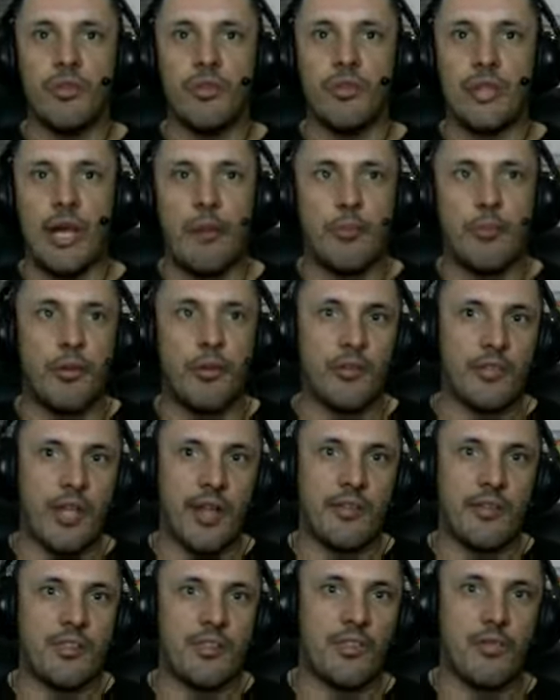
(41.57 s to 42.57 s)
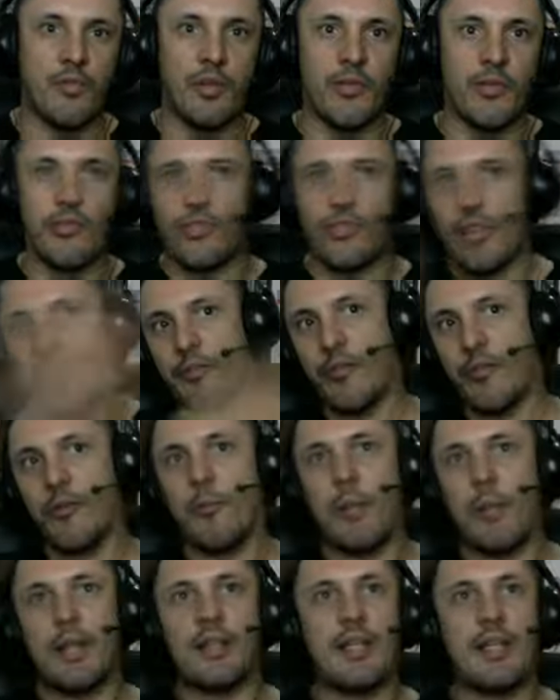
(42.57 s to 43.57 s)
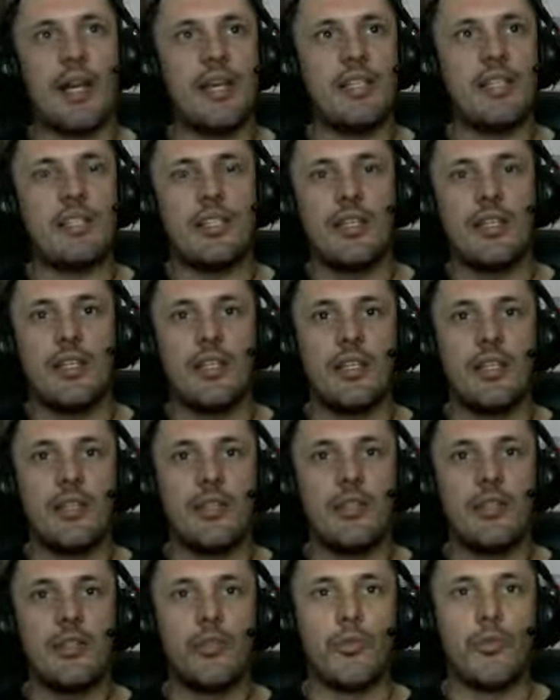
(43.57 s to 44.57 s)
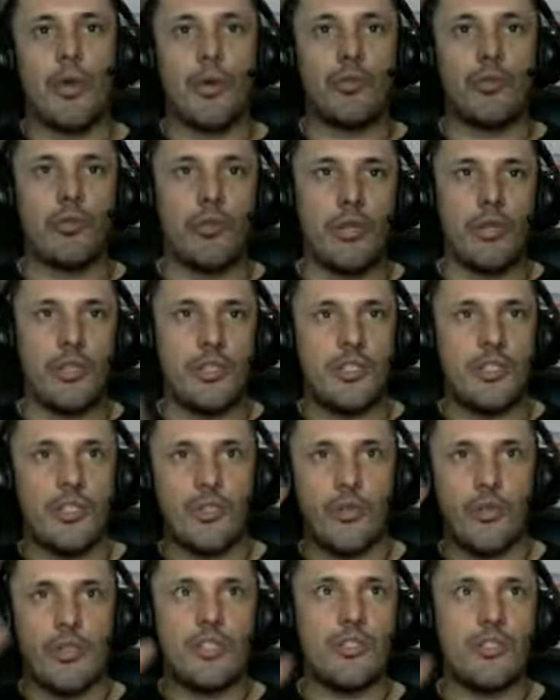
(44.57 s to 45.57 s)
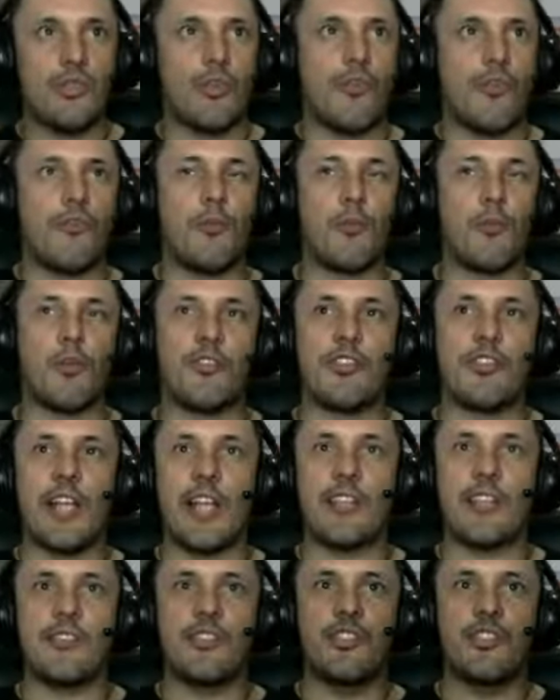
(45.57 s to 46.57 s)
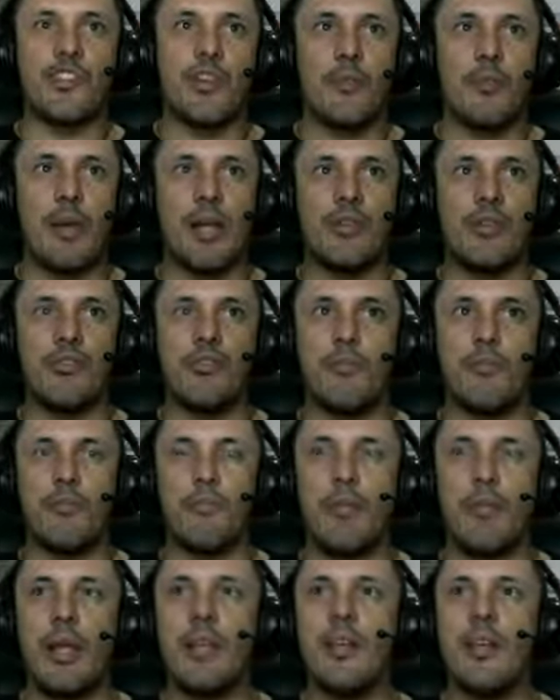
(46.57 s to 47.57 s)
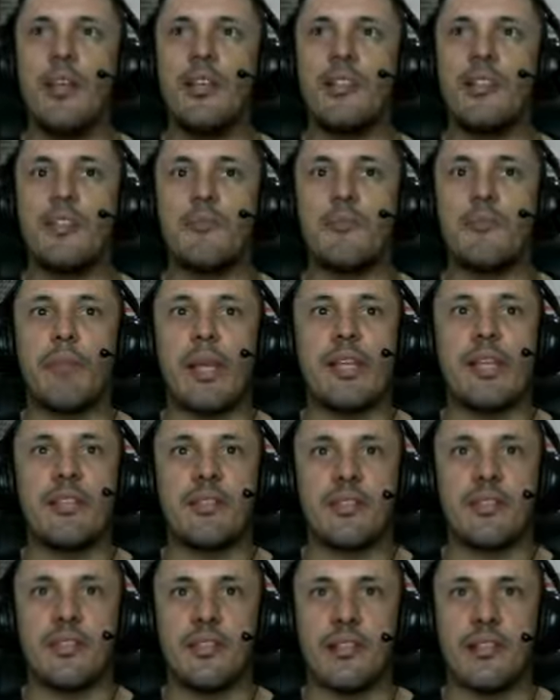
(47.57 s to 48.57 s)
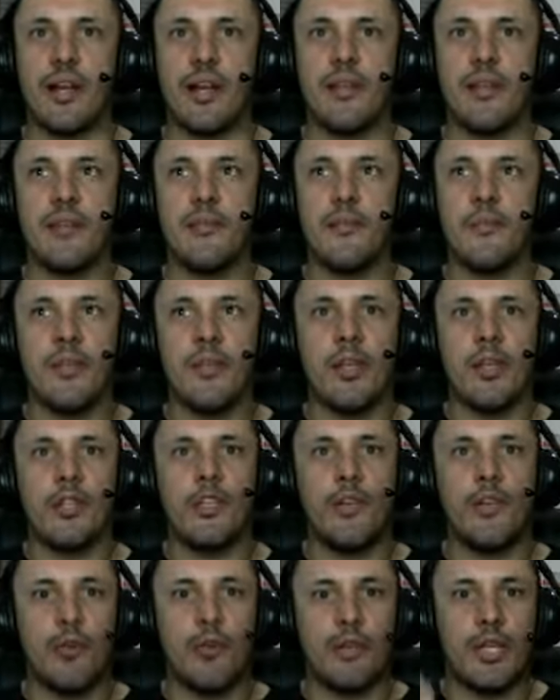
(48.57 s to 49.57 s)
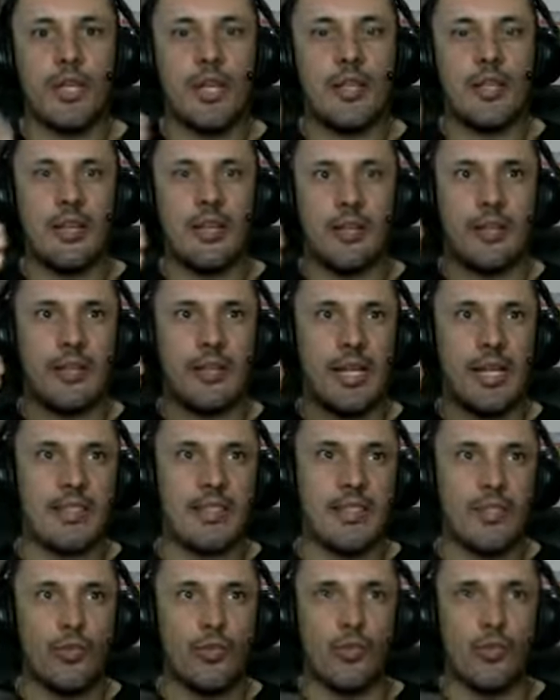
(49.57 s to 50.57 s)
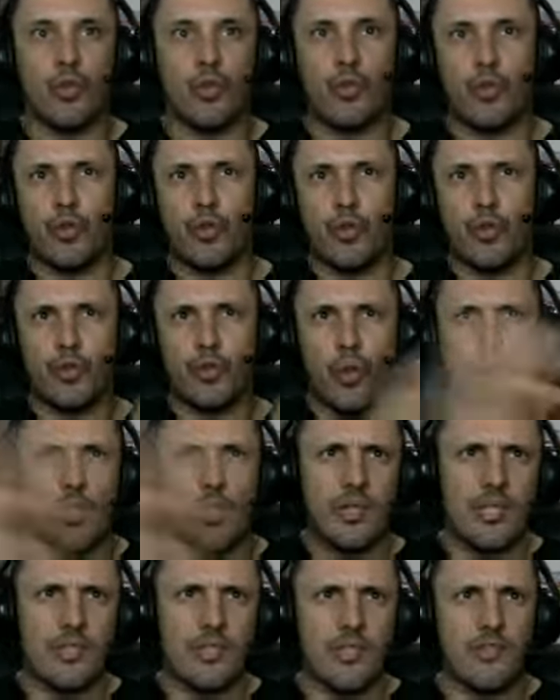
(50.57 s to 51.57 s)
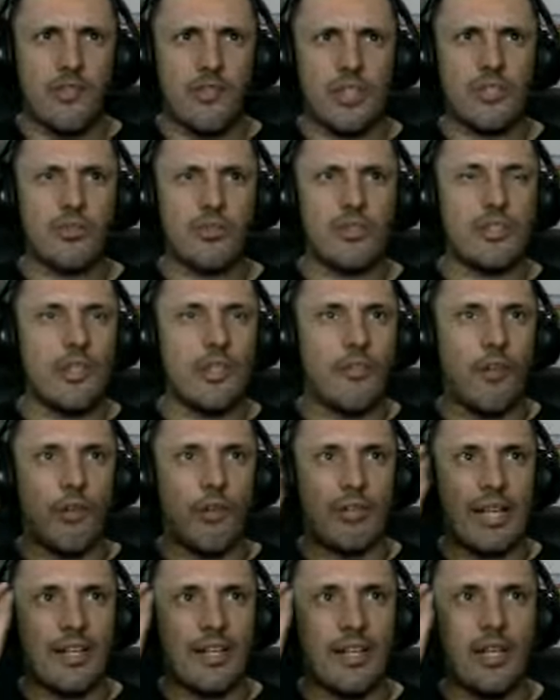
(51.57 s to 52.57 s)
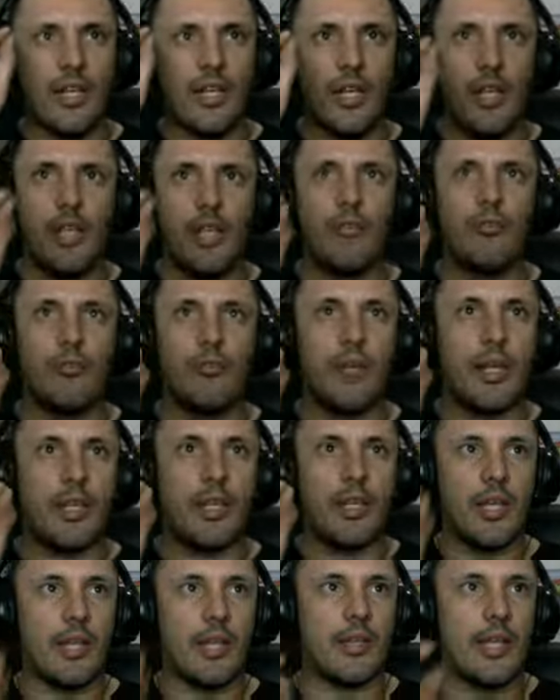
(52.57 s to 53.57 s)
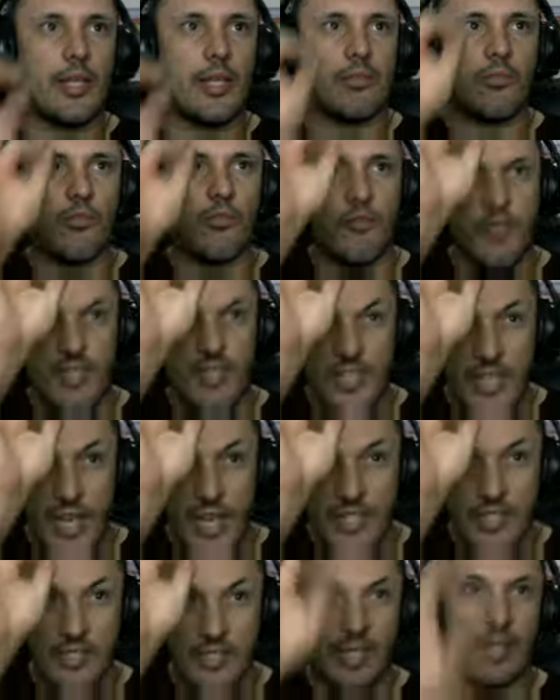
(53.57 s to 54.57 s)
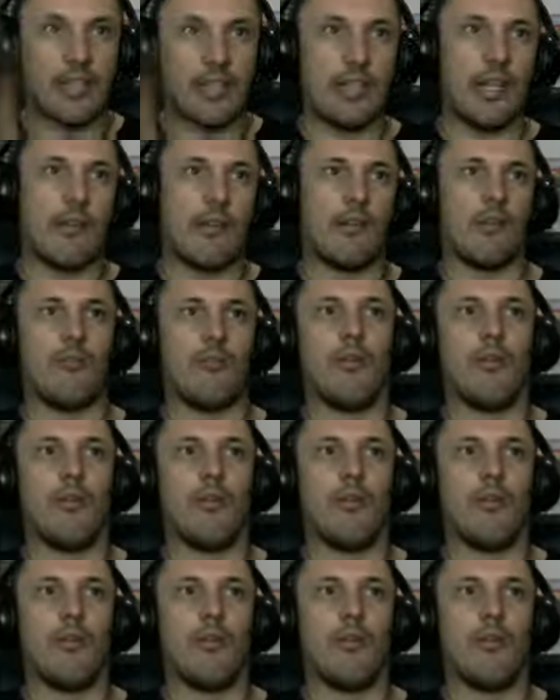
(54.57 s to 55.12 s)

tá? Project Oblivion já ficou para trás e o autor iniciou esse novo projeto chamado de Bering Spaces, tá? E eu vou tra trazendo todas as versões sem faltar nenhuma aqui, até as oficiais lá que tava com o